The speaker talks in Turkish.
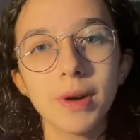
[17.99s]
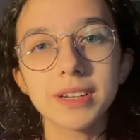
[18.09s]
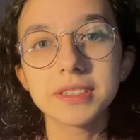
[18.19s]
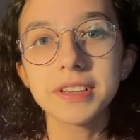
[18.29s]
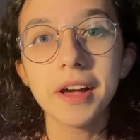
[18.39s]

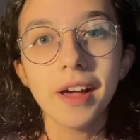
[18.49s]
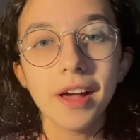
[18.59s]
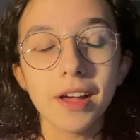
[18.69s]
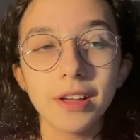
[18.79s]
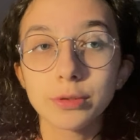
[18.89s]
Artık
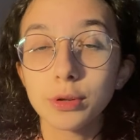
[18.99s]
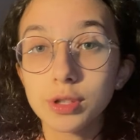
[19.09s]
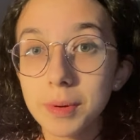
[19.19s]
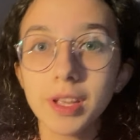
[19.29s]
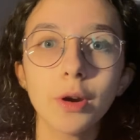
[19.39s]
e, son
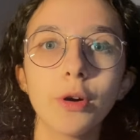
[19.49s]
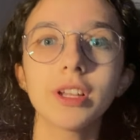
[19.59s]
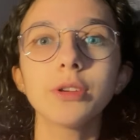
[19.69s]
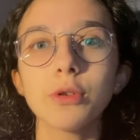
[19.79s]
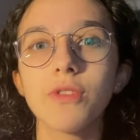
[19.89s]
zamanlarda o
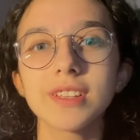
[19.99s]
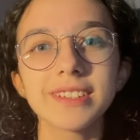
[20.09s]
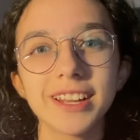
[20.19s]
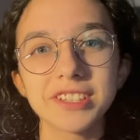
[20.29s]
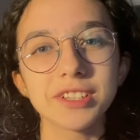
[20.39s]
kadar çok fazla
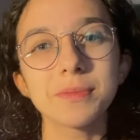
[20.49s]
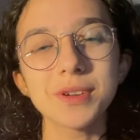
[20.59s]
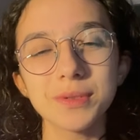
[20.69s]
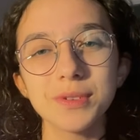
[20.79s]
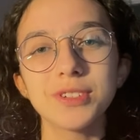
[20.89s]
ders çalışma
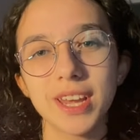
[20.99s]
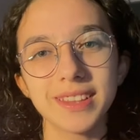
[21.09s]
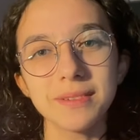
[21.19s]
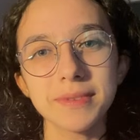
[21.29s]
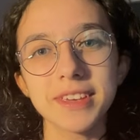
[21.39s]
günlüğü
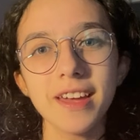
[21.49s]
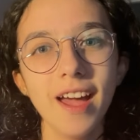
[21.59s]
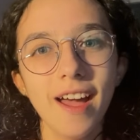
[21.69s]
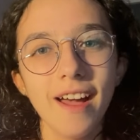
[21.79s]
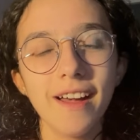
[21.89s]
çektim ki
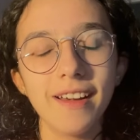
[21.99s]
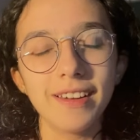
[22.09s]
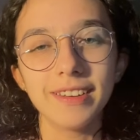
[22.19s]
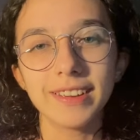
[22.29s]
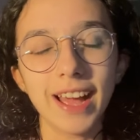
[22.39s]

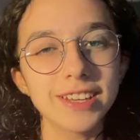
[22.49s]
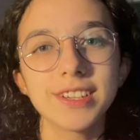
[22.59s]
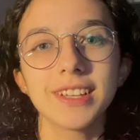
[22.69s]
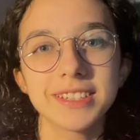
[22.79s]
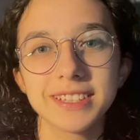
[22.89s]
e,
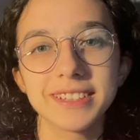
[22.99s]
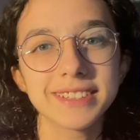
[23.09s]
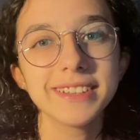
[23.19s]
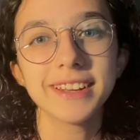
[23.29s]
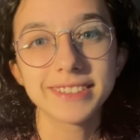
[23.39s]
gerçekten
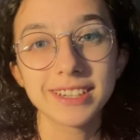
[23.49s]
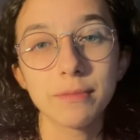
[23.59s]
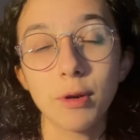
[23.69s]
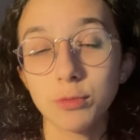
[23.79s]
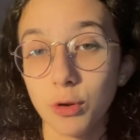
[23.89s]
sayısını hatırlamıyorum.